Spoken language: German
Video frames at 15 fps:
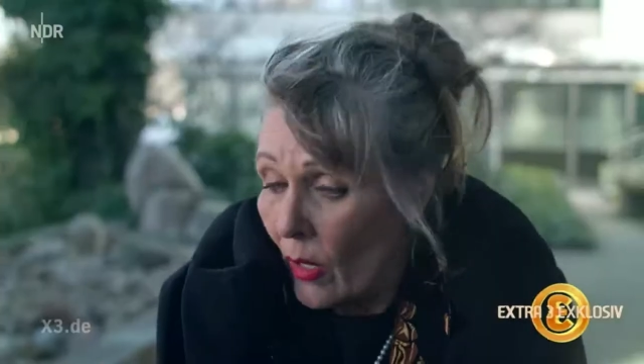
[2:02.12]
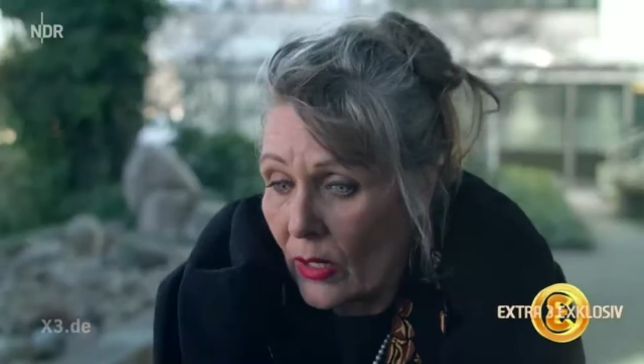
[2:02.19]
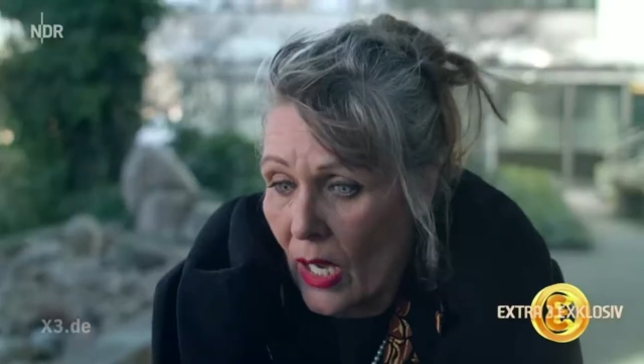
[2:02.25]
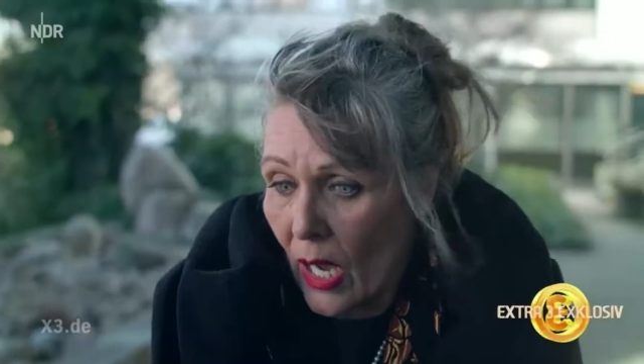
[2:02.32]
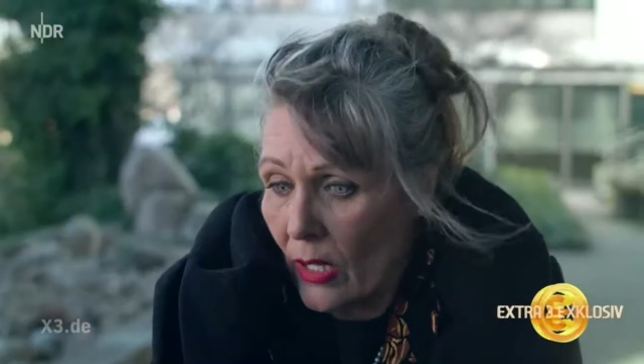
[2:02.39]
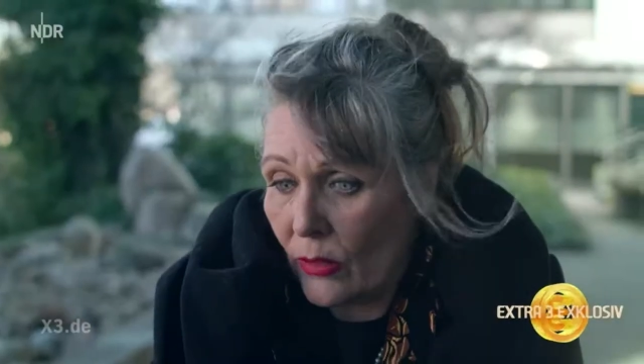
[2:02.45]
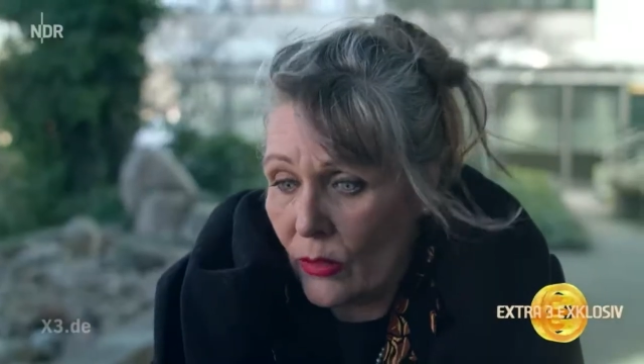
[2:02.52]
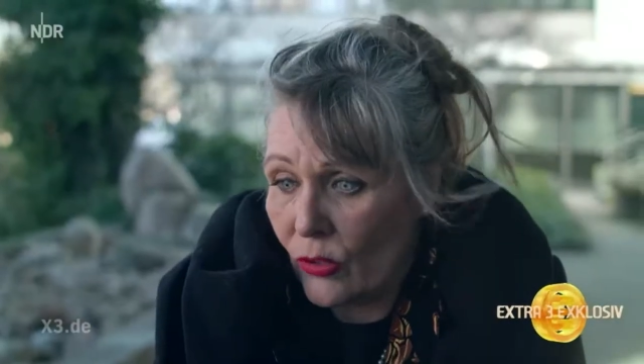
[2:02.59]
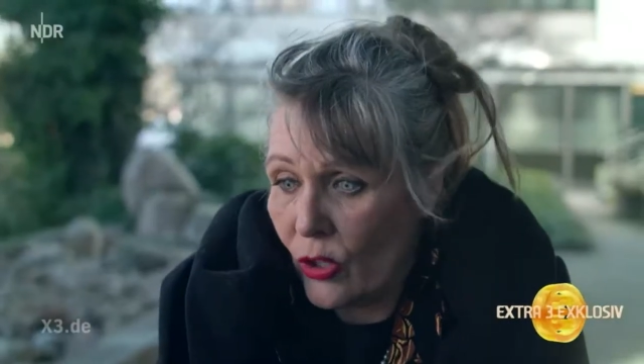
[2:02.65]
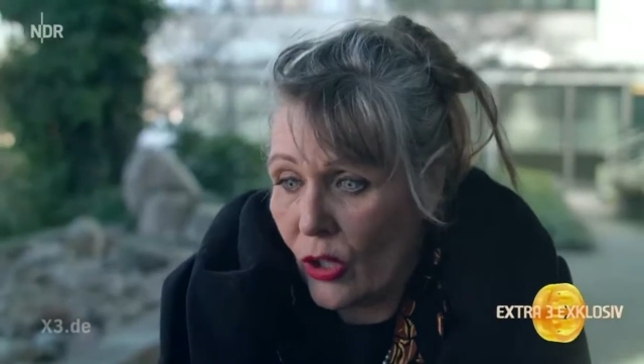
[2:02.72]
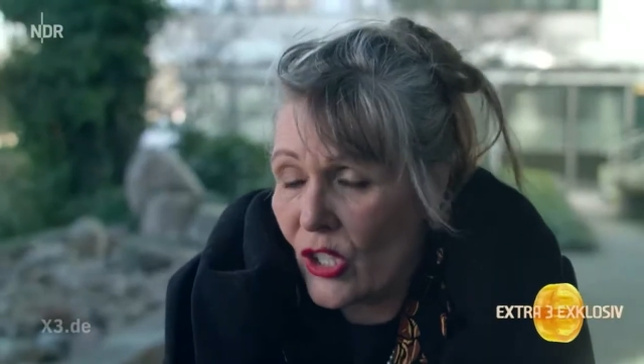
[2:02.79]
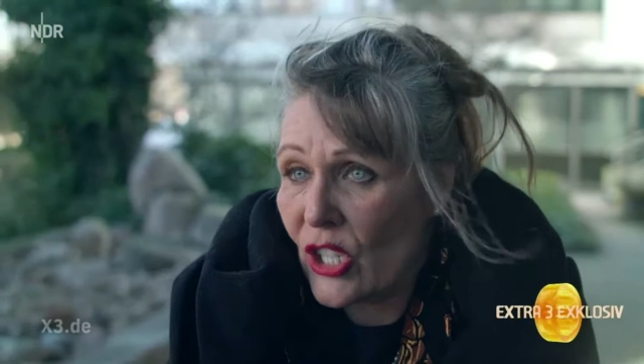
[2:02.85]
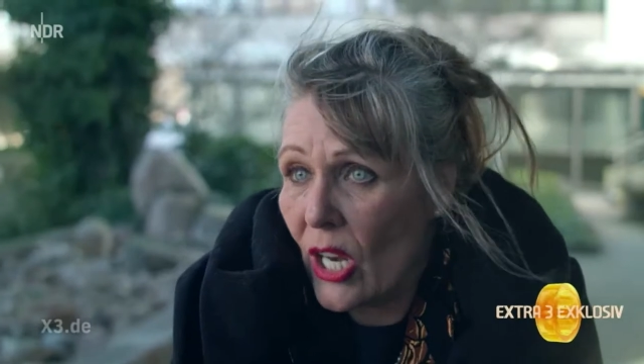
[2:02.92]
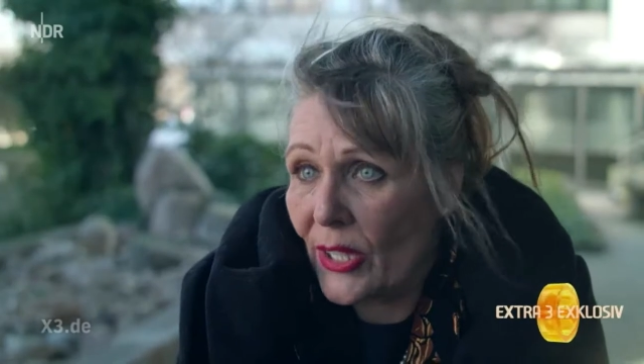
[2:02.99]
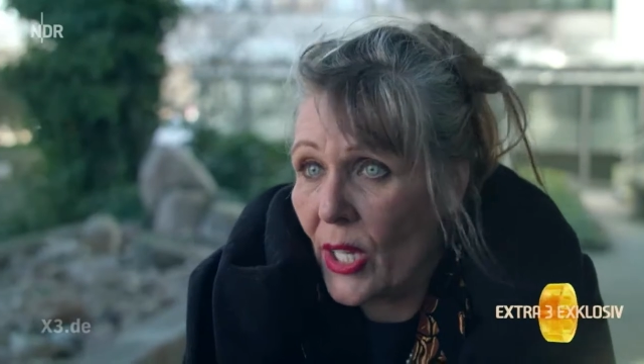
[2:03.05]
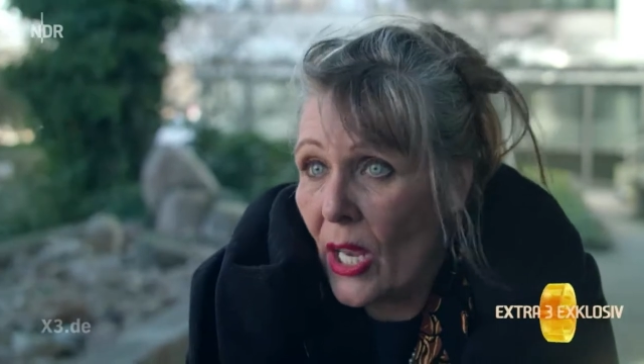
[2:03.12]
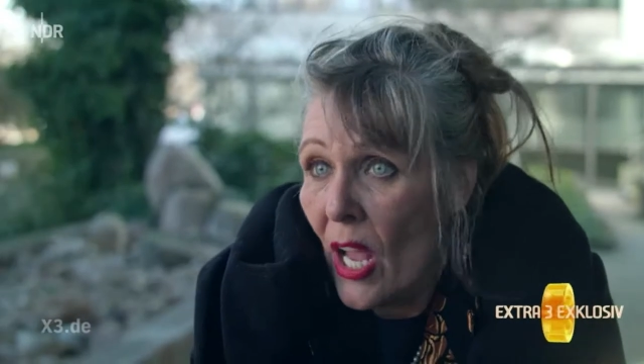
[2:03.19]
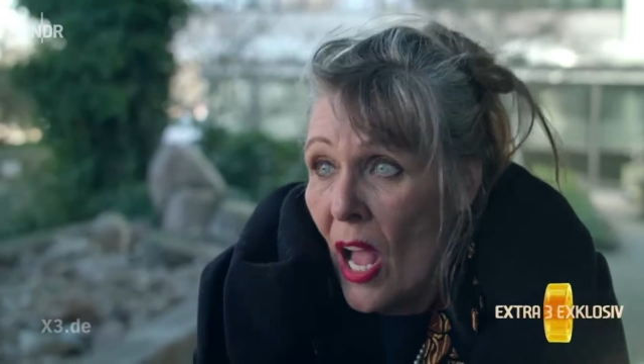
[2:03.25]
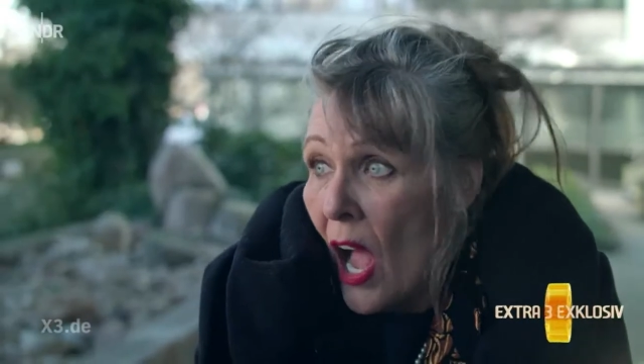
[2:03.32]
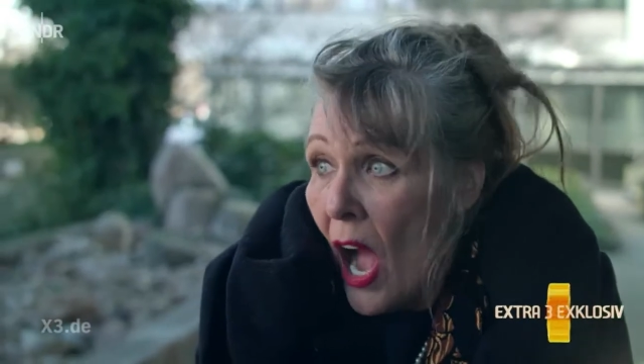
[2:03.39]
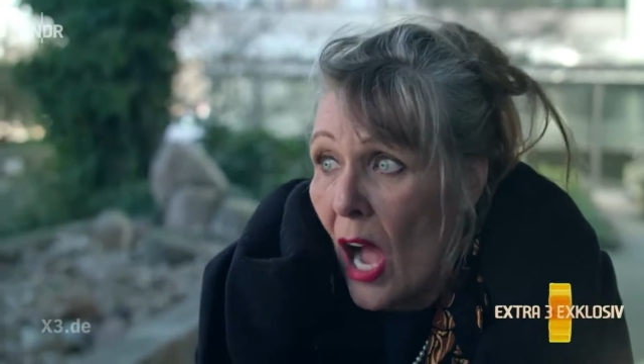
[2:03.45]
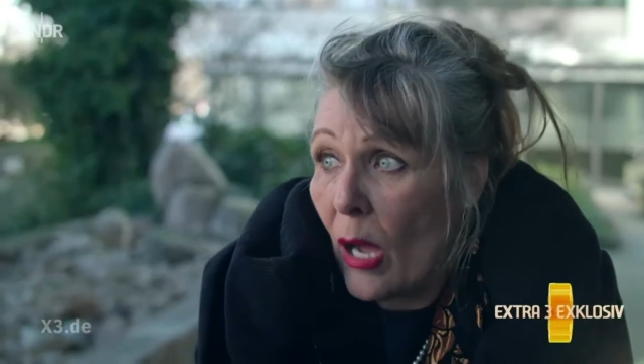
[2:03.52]
Ja, in Deutschland
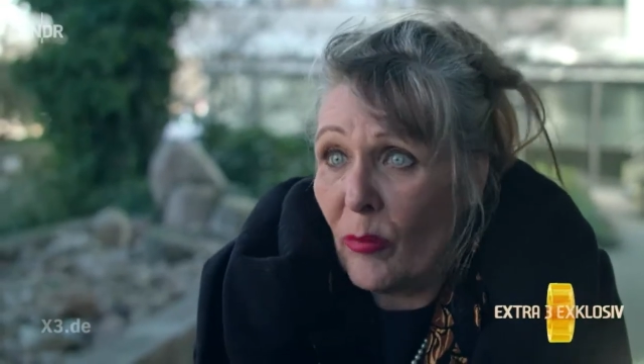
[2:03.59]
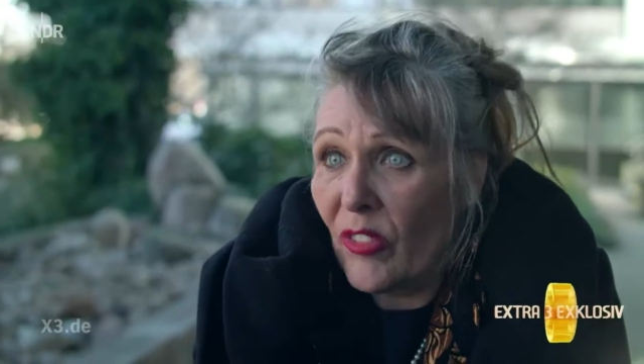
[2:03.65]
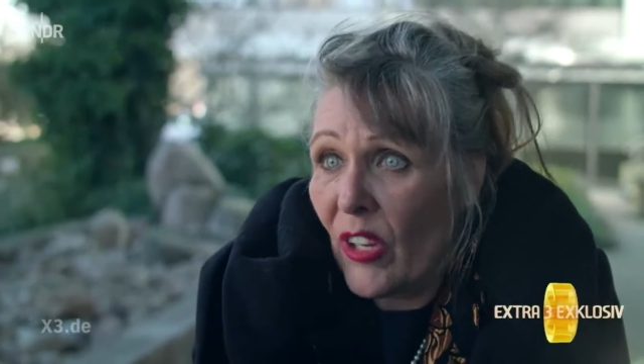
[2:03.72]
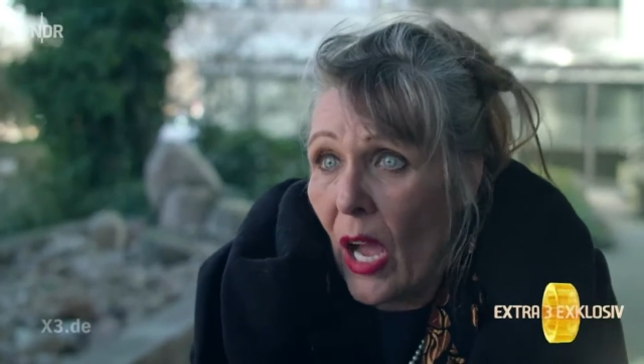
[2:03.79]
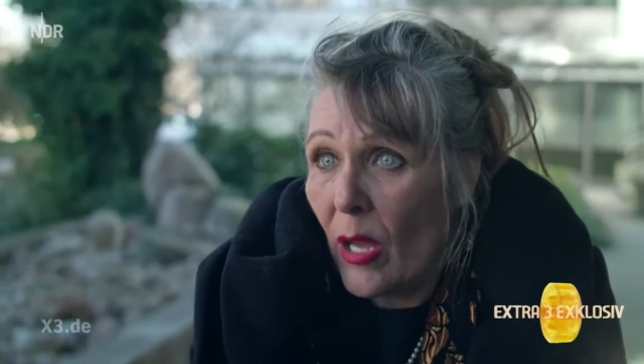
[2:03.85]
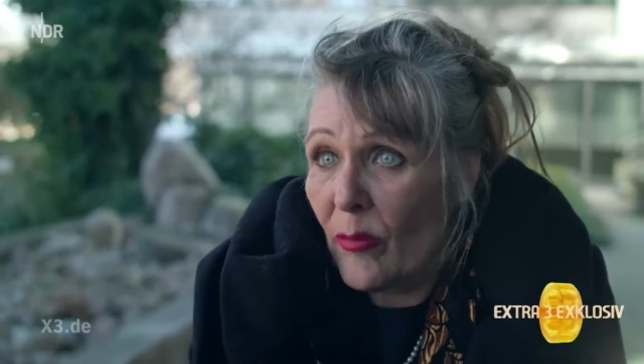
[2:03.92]
haben wir